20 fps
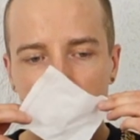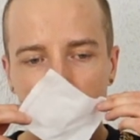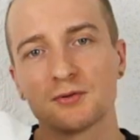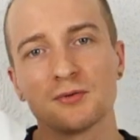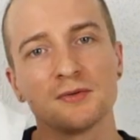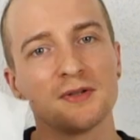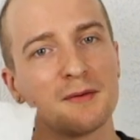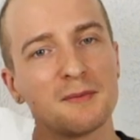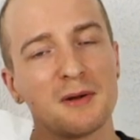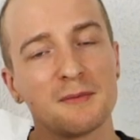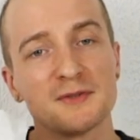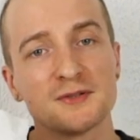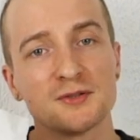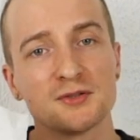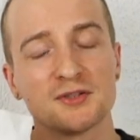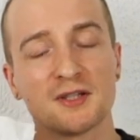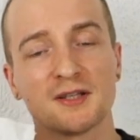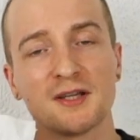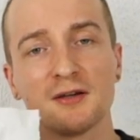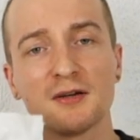Tutaj mamy
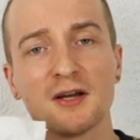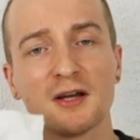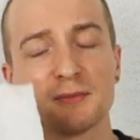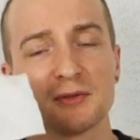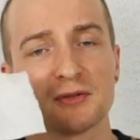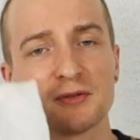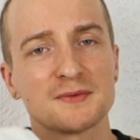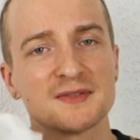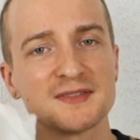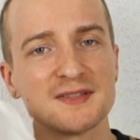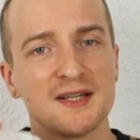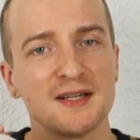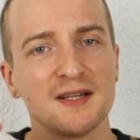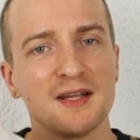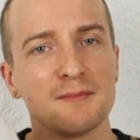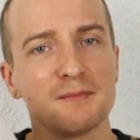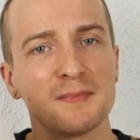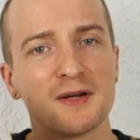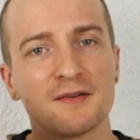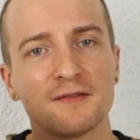coś takiego, jakby tą
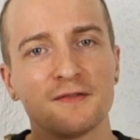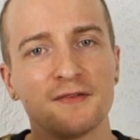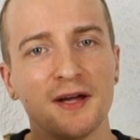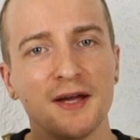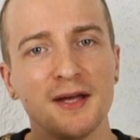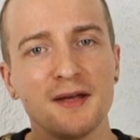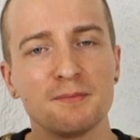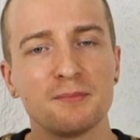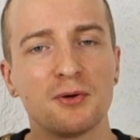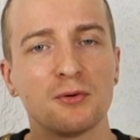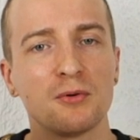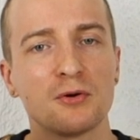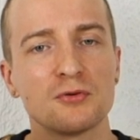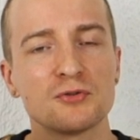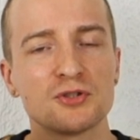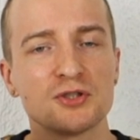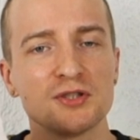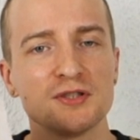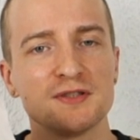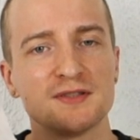serię Merveille
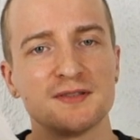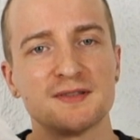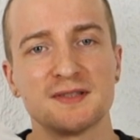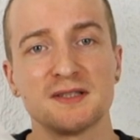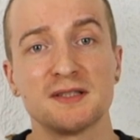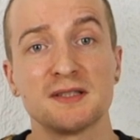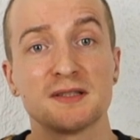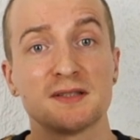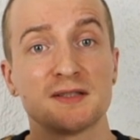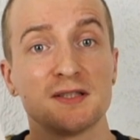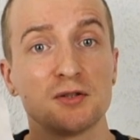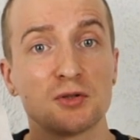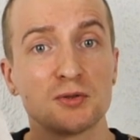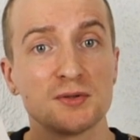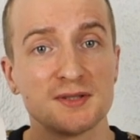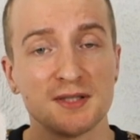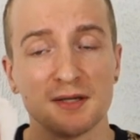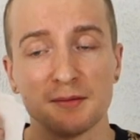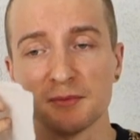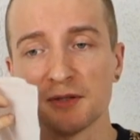połączyć z
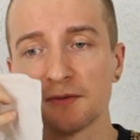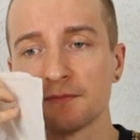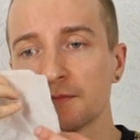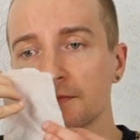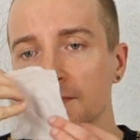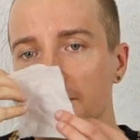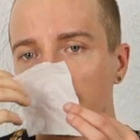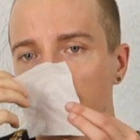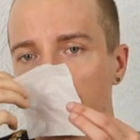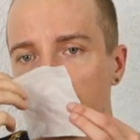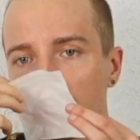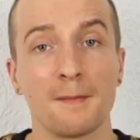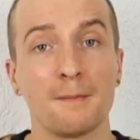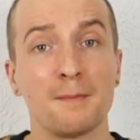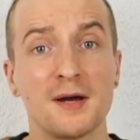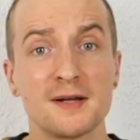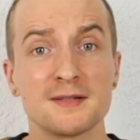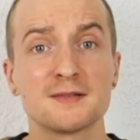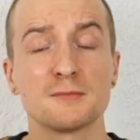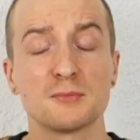cytrusami.
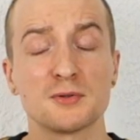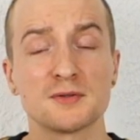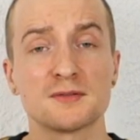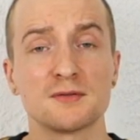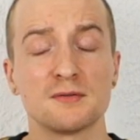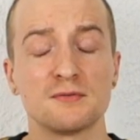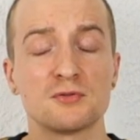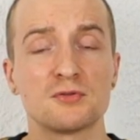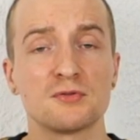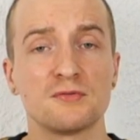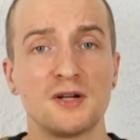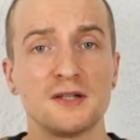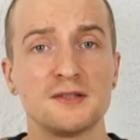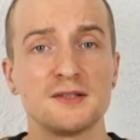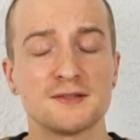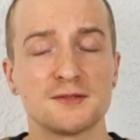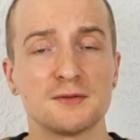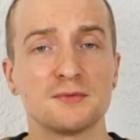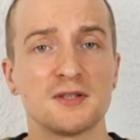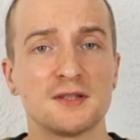Bardzo mocno
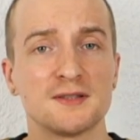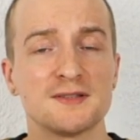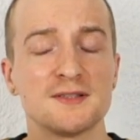wyczuwalne są te